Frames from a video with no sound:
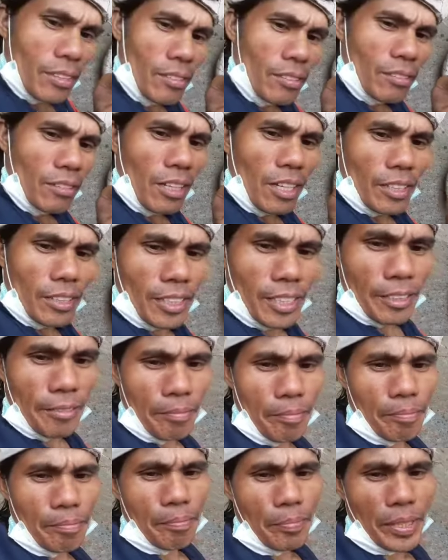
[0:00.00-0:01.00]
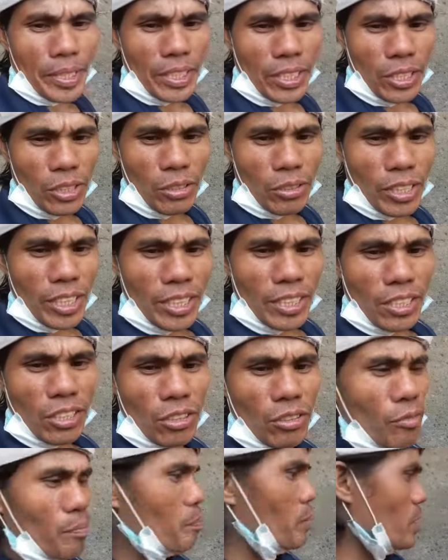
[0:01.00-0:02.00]
kulang ng pressure
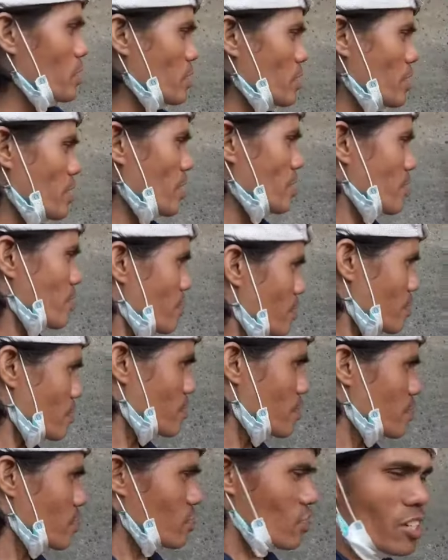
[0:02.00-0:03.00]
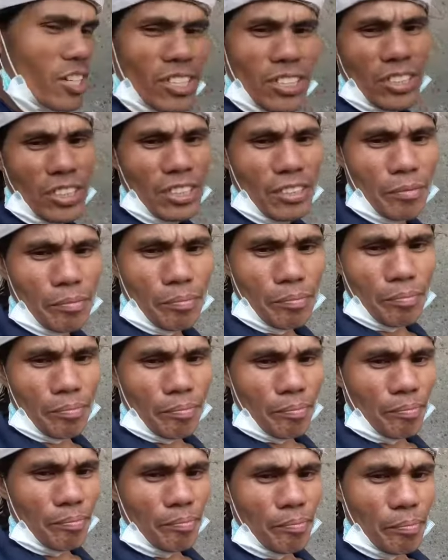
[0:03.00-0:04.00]
insufficient charging
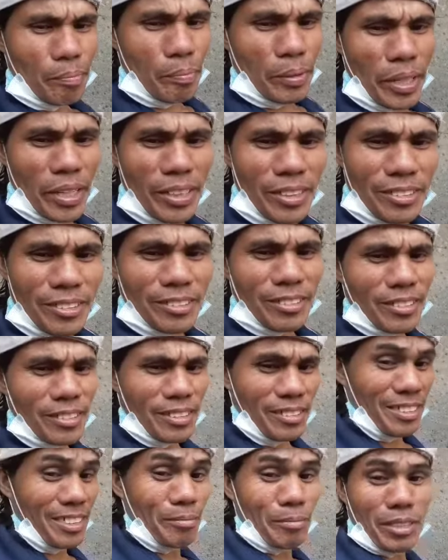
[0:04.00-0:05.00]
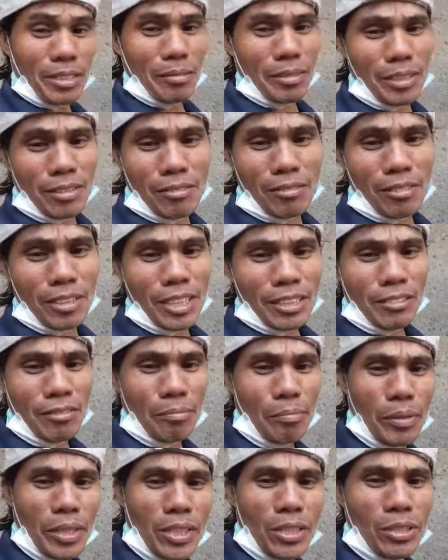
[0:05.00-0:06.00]
preon sabihin kulang
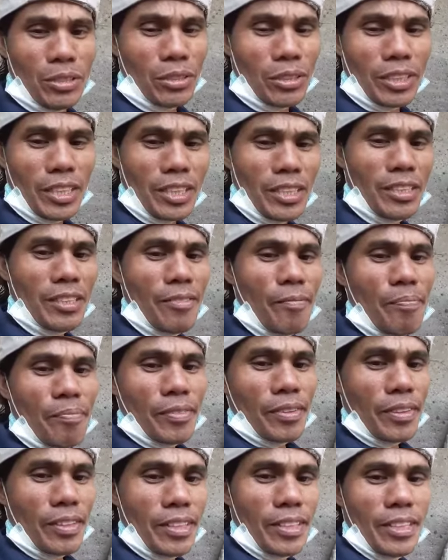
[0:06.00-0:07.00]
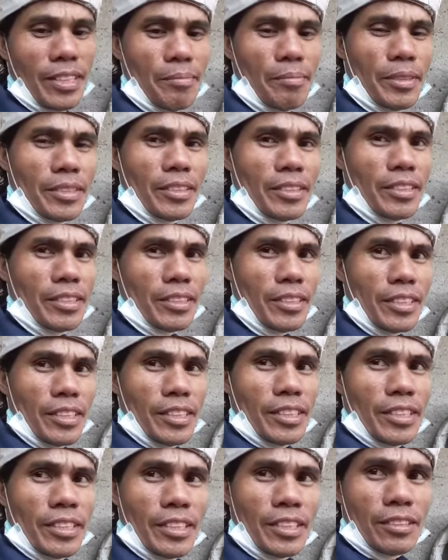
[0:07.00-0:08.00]
yung pressure niya na dapat
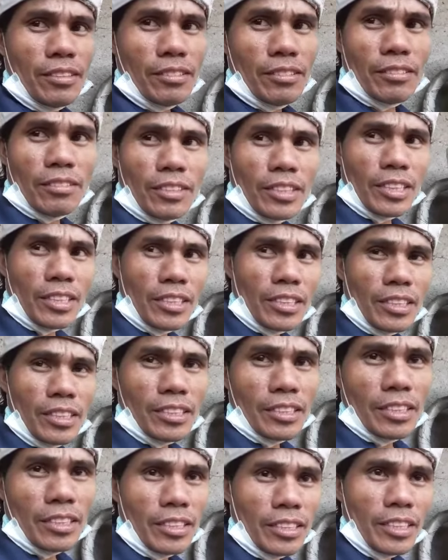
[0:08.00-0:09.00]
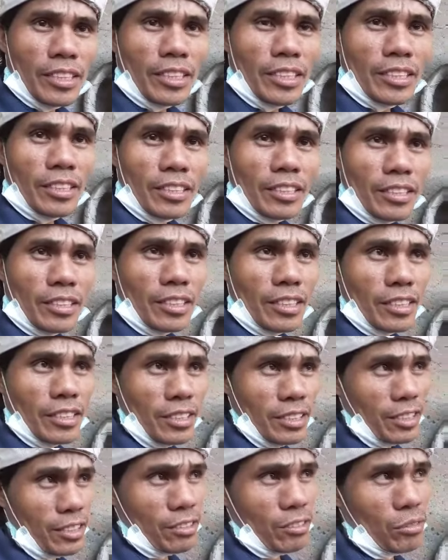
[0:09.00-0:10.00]
ayon doon sa standard ay
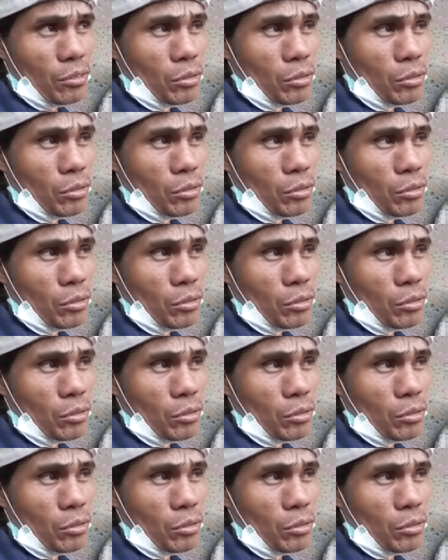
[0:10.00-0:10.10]
nasa